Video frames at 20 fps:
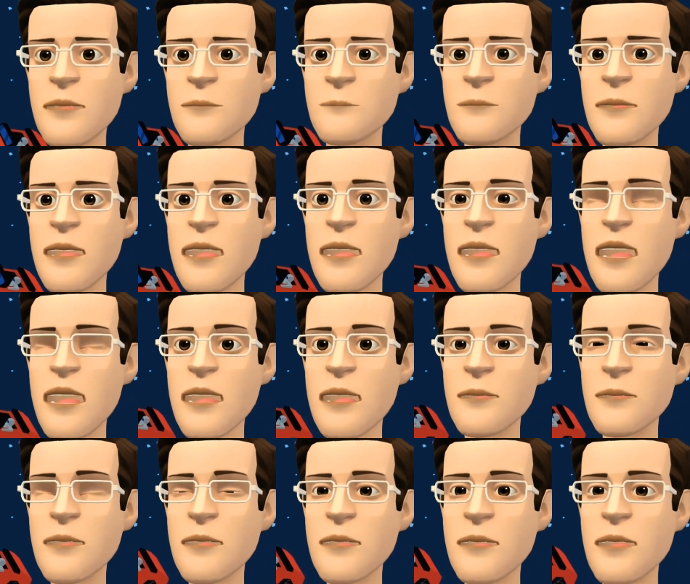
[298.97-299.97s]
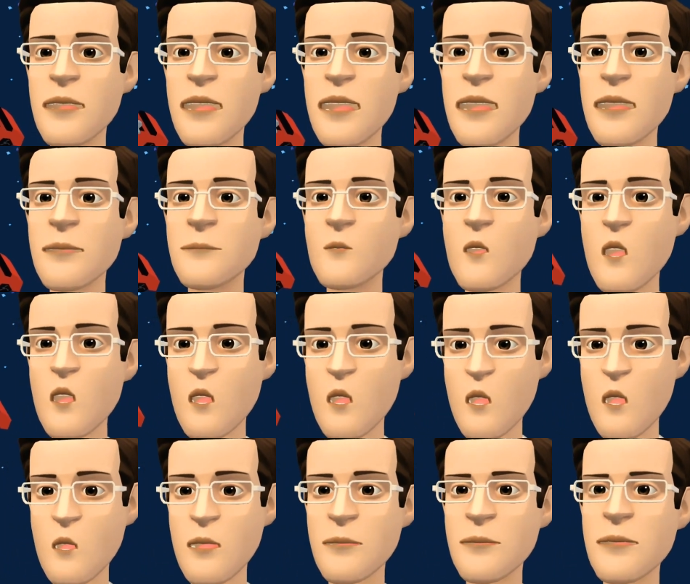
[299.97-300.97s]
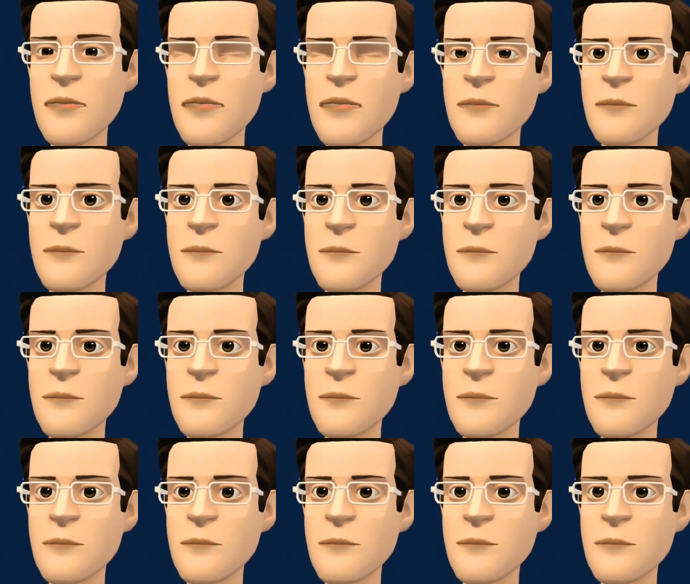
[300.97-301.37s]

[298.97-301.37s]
एनालिटिक सोल्यूशन में चीफ स्पेस